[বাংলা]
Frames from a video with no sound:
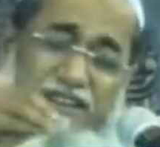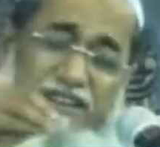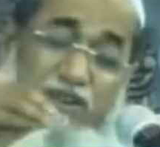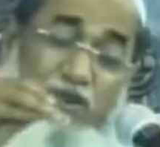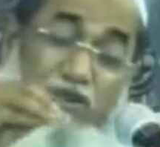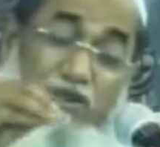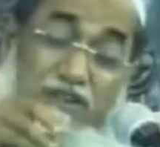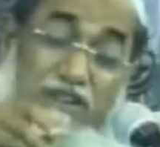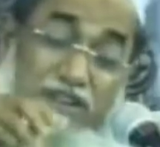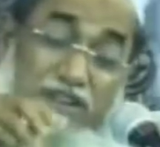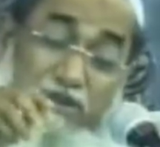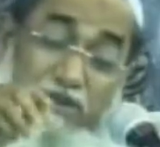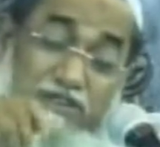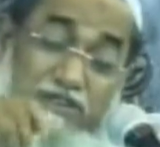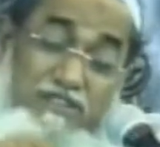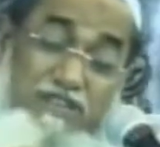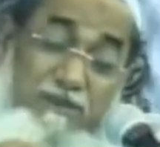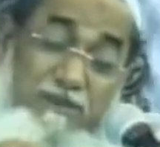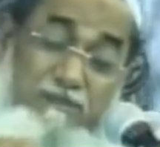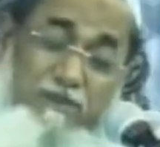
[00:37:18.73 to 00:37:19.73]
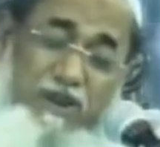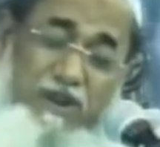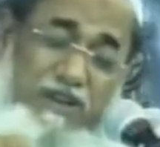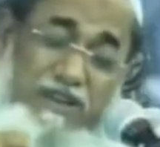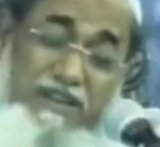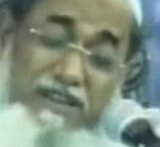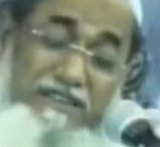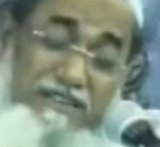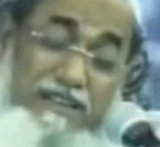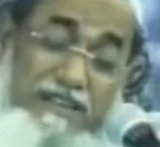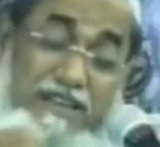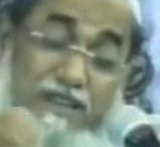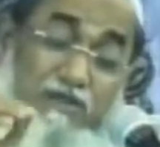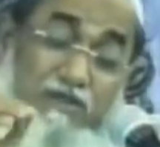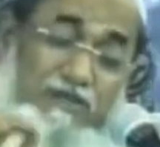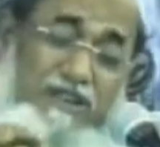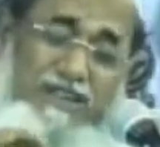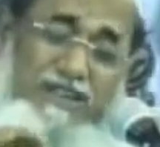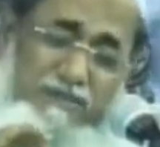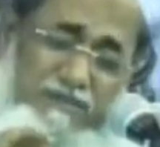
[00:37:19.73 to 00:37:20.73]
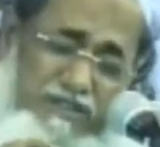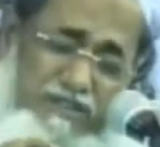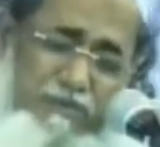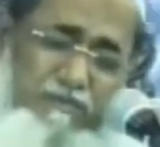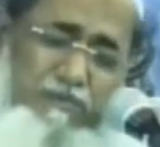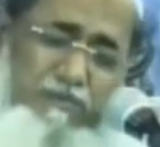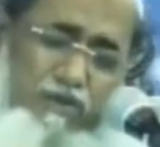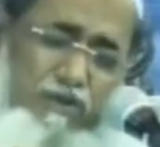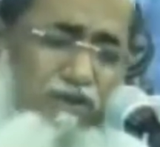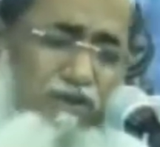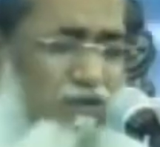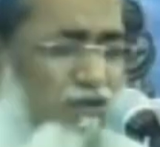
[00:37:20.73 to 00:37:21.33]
লোকটি ওই ছিপ লড়কায় যে এই লোকটা একদম সিম্পল